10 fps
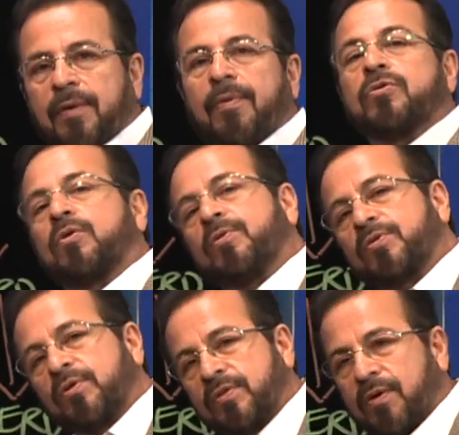a otro
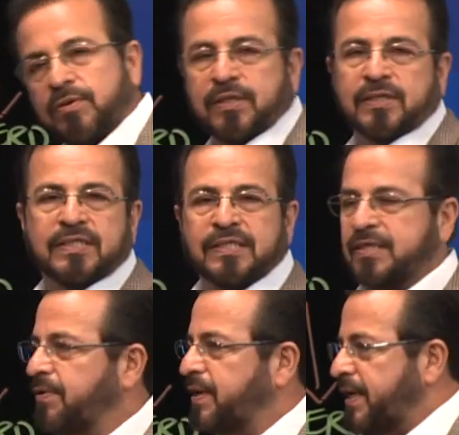montón de cosas que si
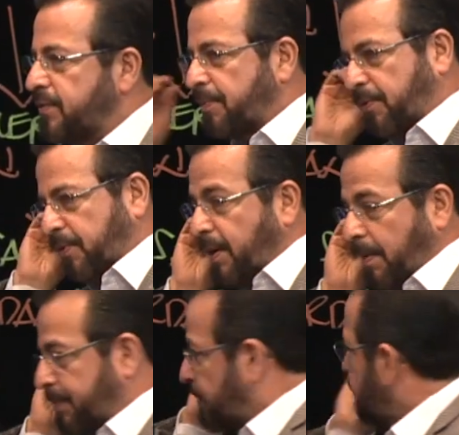sigo aquí ya no hay programa, pero,